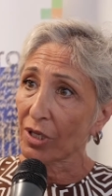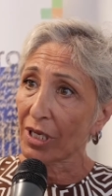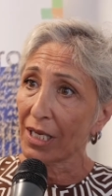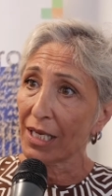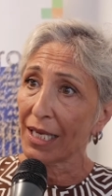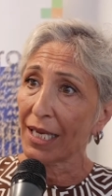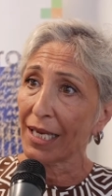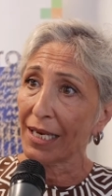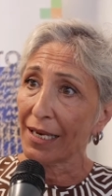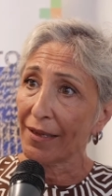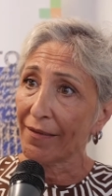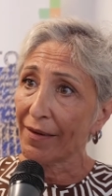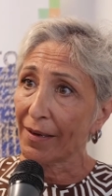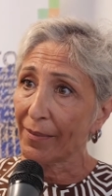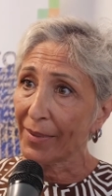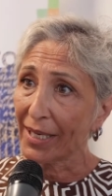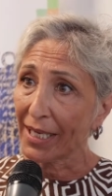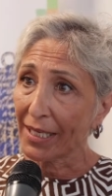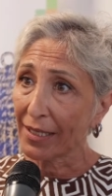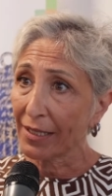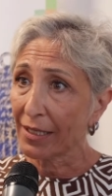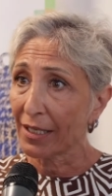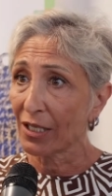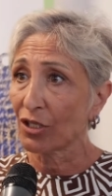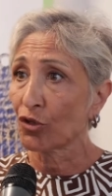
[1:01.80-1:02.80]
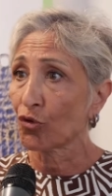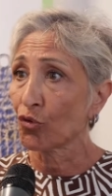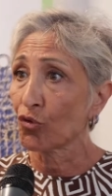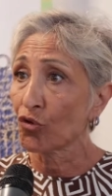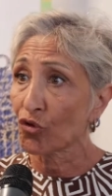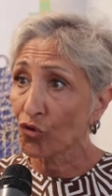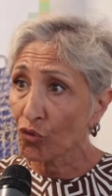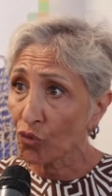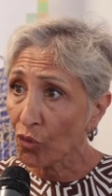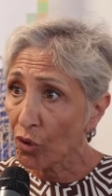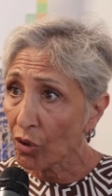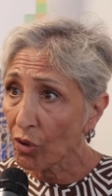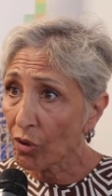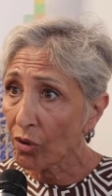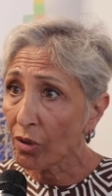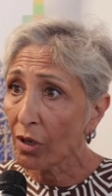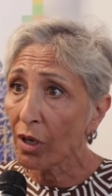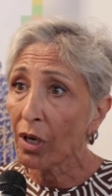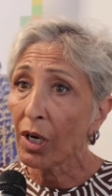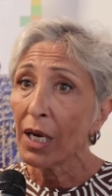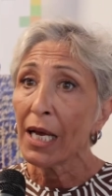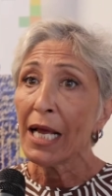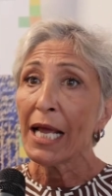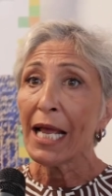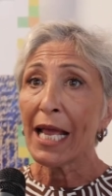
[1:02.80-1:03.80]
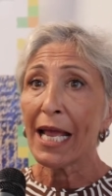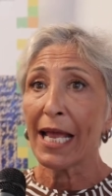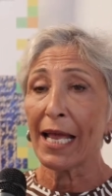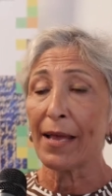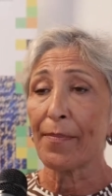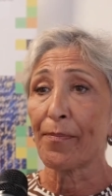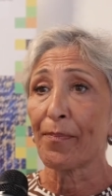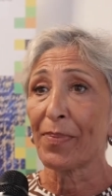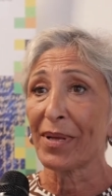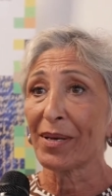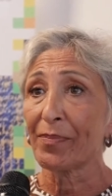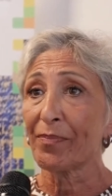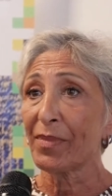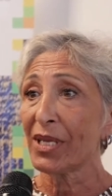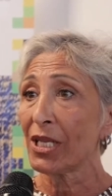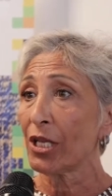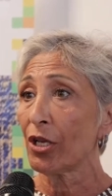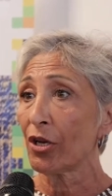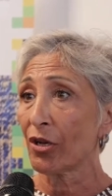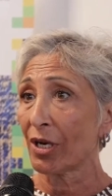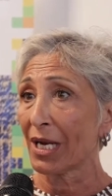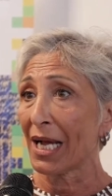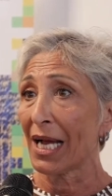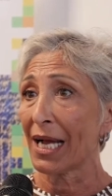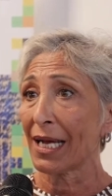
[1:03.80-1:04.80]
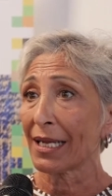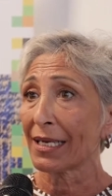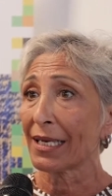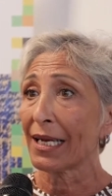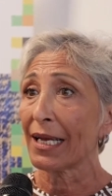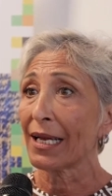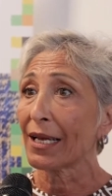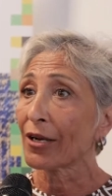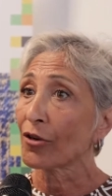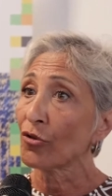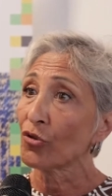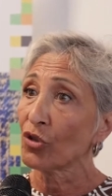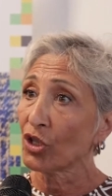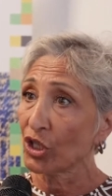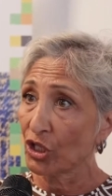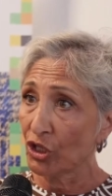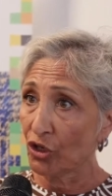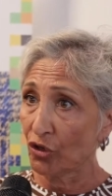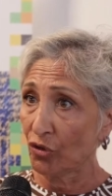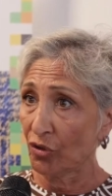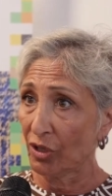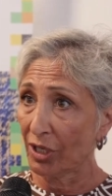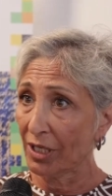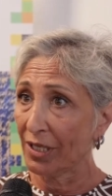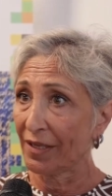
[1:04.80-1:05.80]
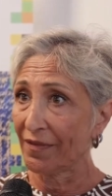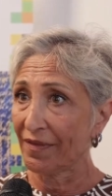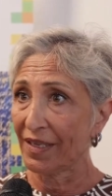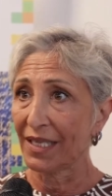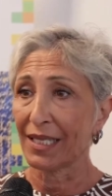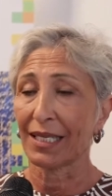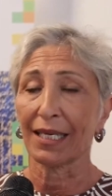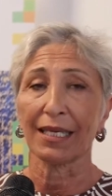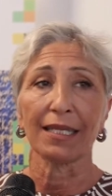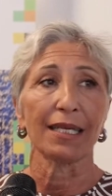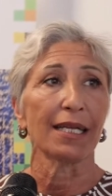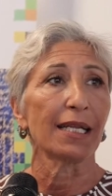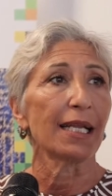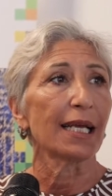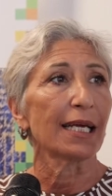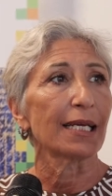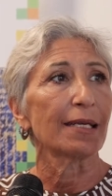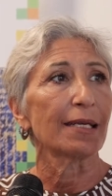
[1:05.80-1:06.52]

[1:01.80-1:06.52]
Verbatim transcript: degli allevamenti sul suolo e per migliorare le condizioni di vita degli